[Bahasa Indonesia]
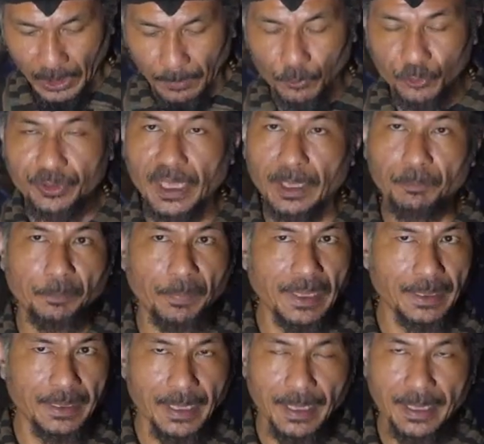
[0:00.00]
kemudian
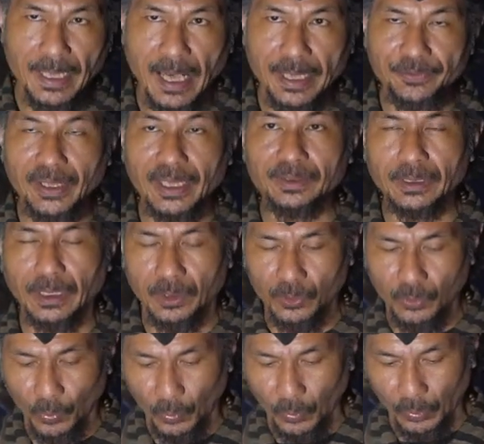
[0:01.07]
pendiriannya
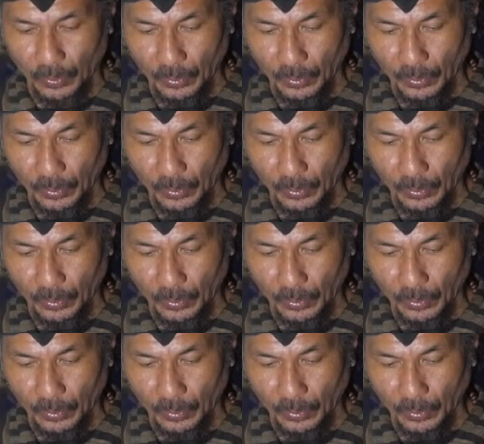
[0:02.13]
teguh